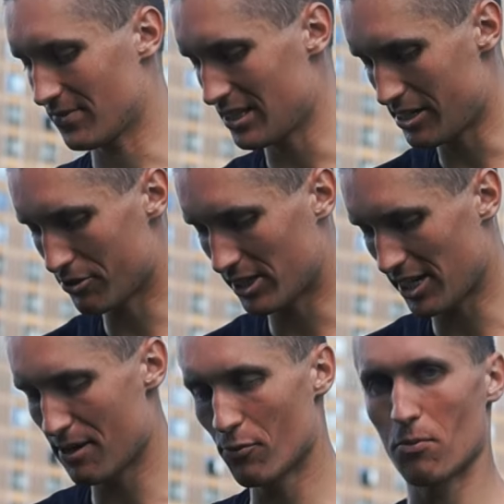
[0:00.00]
делать
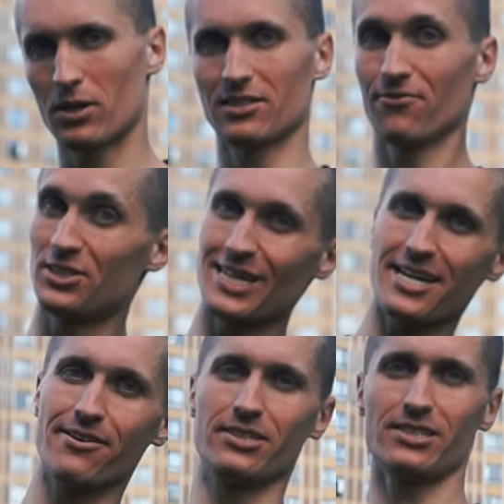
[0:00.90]
таким образом,
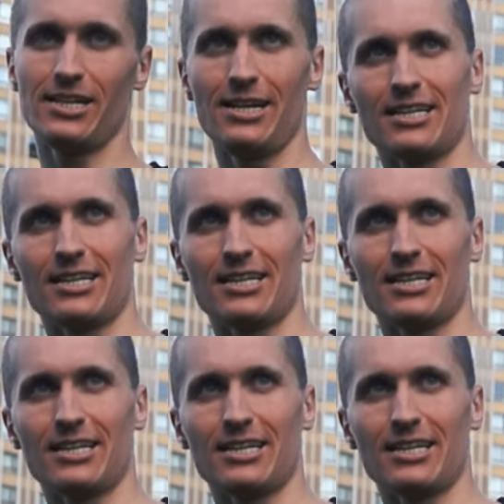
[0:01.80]
вытягивать или